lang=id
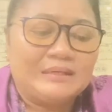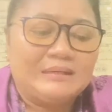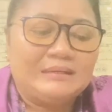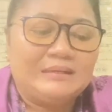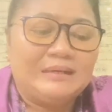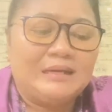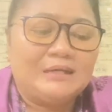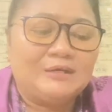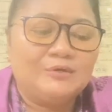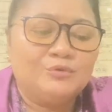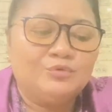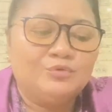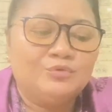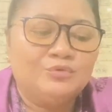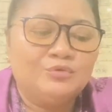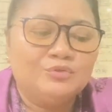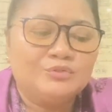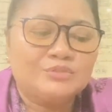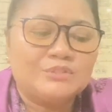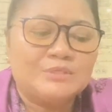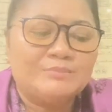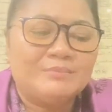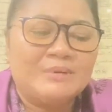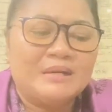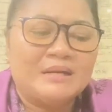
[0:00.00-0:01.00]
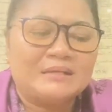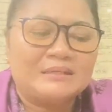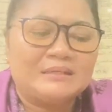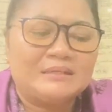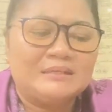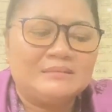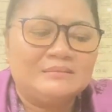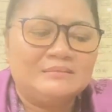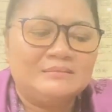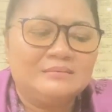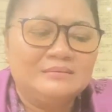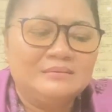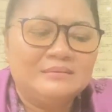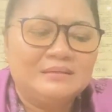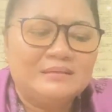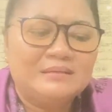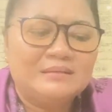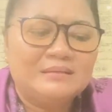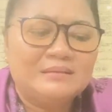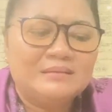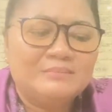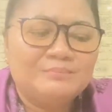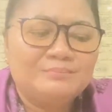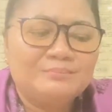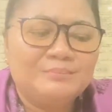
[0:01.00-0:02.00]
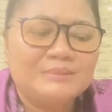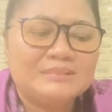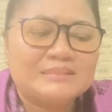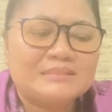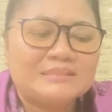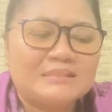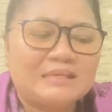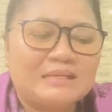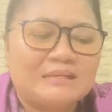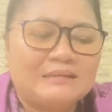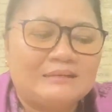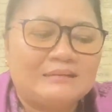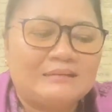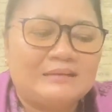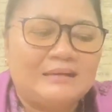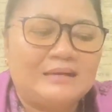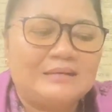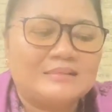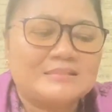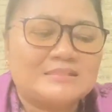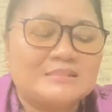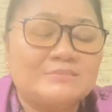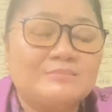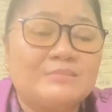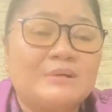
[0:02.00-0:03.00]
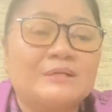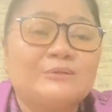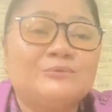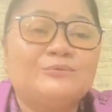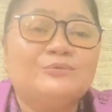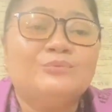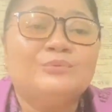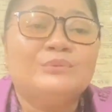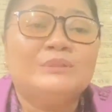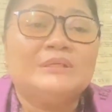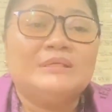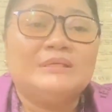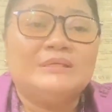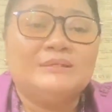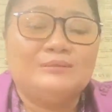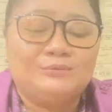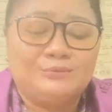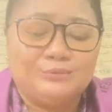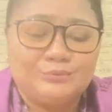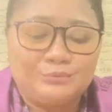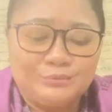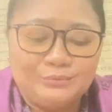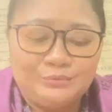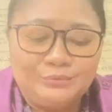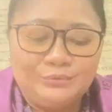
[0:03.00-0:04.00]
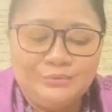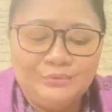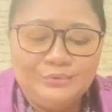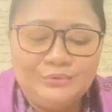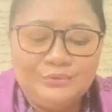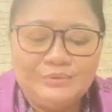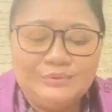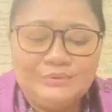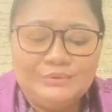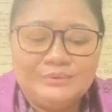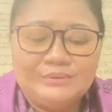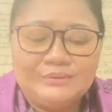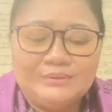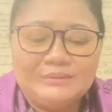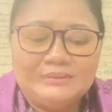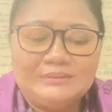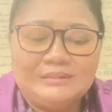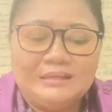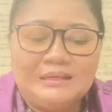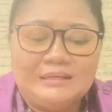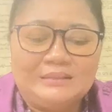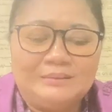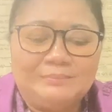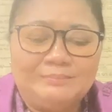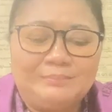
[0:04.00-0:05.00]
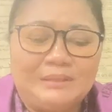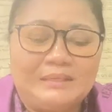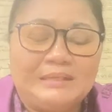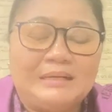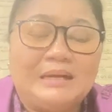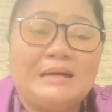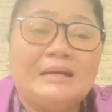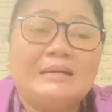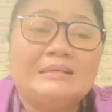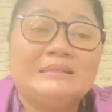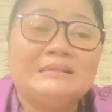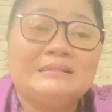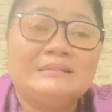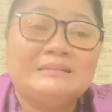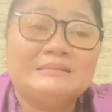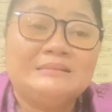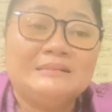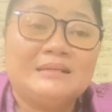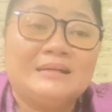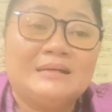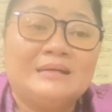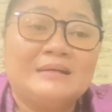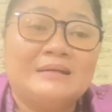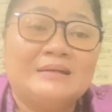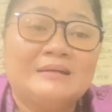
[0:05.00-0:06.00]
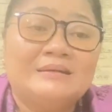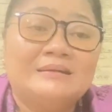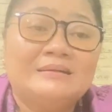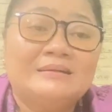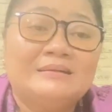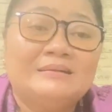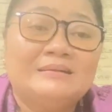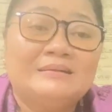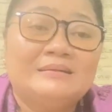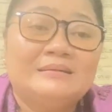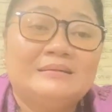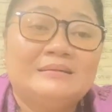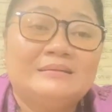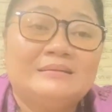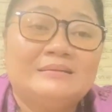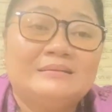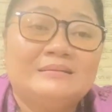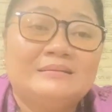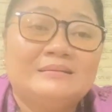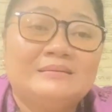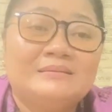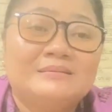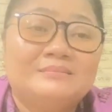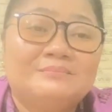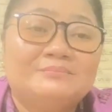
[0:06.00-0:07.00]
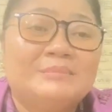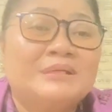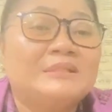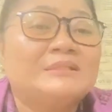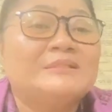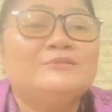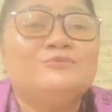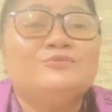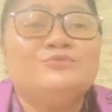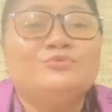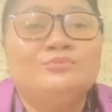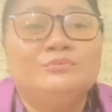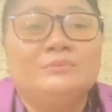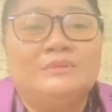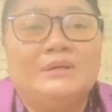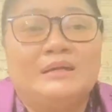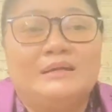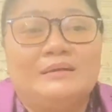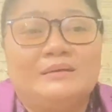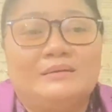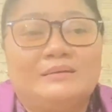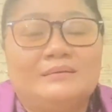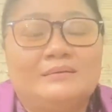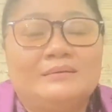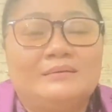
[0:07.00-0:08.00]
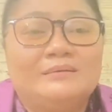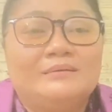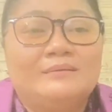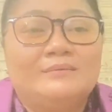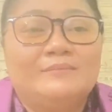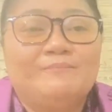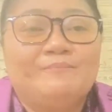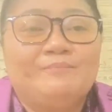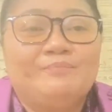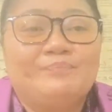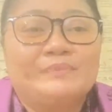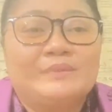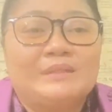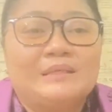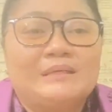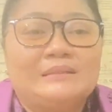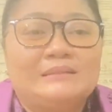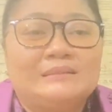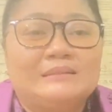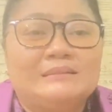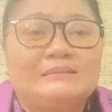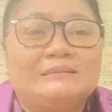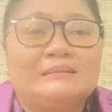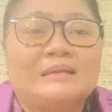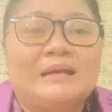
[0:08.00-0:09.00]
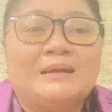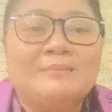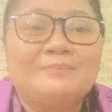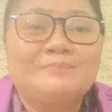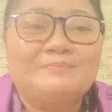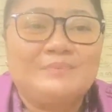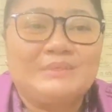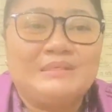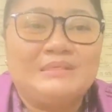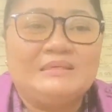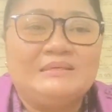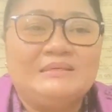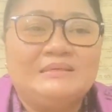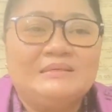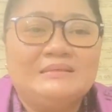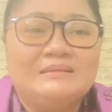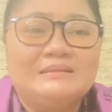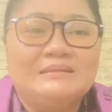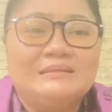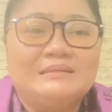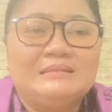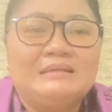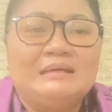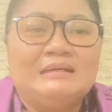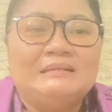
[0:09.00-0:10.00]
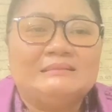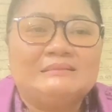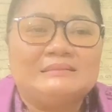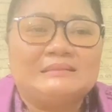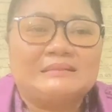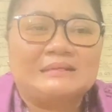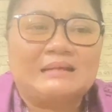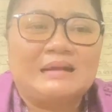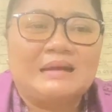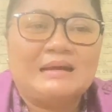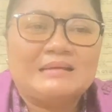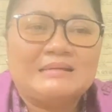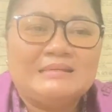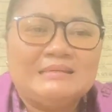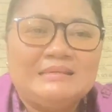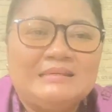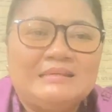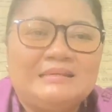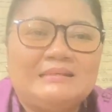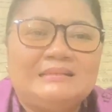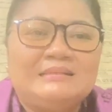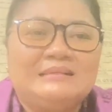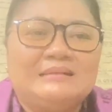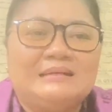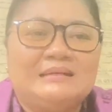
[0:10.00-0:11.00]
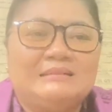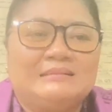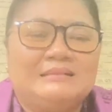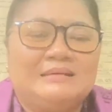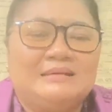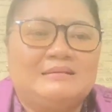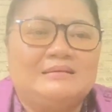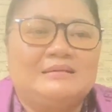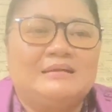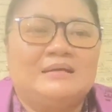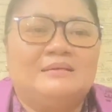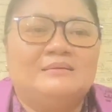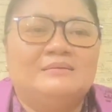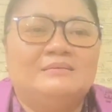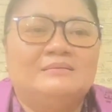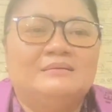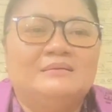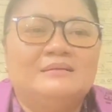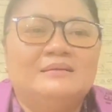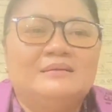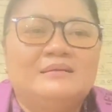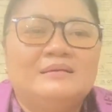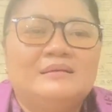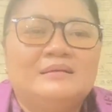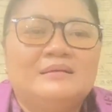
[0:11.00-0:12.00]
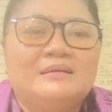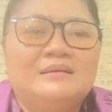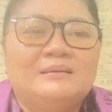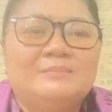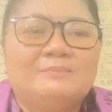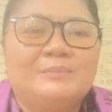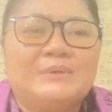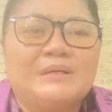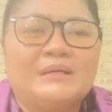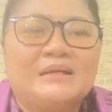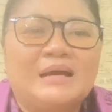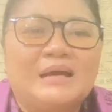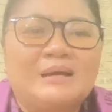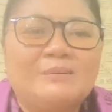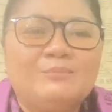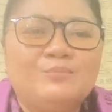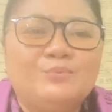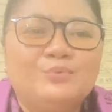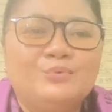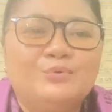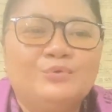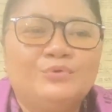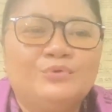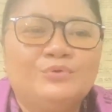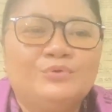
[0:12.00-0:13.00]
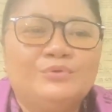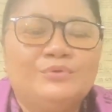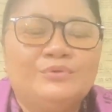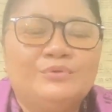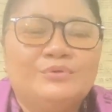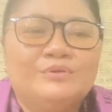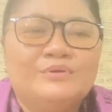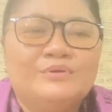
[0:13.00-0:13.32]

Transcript: Lalu semakin besarlah semak duri itu dan pada akhirnya mati juga. Tetapi yang terakhir dikatakan penabur